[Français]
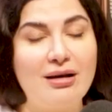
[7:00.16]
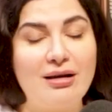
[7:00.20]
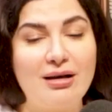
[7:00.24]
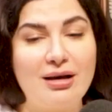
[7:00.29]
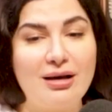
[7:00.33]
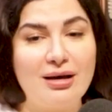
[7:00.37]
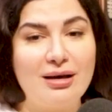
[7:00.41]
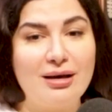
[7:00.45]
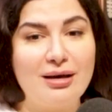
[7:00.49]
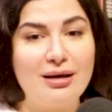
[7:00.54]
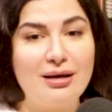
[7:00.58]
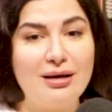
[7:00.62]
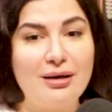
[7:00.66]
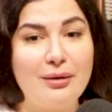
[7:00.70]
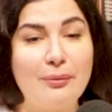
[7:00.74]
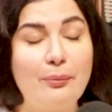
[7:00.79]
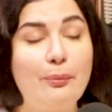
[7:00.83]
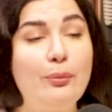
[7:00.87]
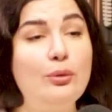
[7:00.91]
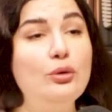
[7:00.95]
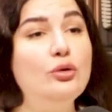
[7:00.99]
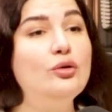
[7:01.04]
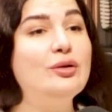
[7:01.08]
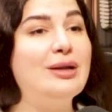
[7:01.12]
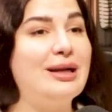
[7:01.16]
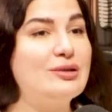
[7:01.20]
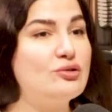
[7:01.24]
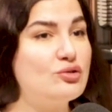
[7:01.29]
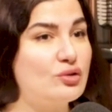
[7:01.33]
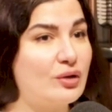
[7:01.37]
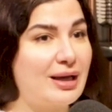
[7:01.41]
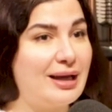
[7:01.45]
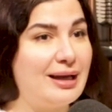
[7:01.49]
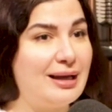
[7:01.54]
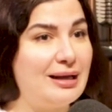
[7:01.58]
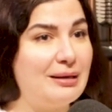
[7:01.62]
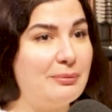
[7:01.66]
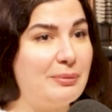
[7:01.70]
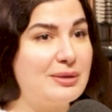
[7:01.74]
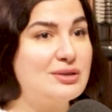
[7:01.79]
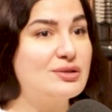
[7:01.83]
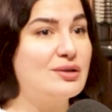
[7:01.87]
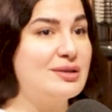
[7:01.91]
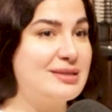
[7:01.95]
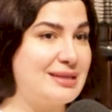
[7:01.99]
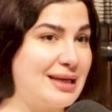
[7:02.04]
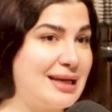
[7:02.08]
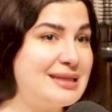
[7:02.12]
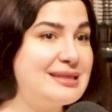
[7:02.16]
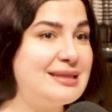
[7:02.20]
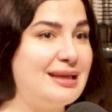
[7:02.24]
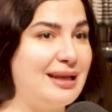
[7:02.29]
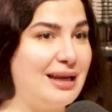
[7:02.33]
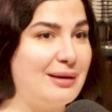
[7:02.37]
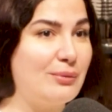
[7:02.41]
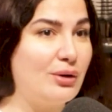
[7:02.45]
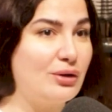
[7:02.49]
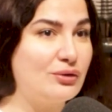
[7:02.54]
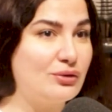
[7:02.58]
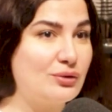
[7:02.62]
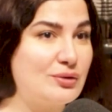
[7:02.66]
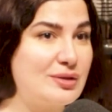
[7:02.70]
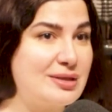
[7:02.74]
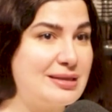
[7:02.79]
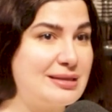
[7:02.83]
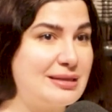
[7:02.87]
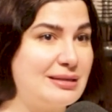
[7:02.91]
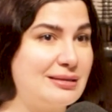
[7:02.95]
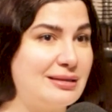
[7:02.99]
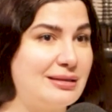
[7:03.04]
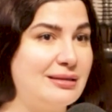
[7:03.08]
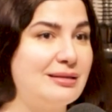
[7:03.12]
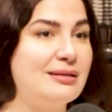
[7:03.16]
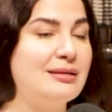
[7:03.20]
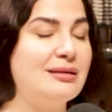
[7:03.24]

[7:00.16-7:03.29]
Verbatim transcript: euh, plus naturel, parce que ça, c'est la mode aussi.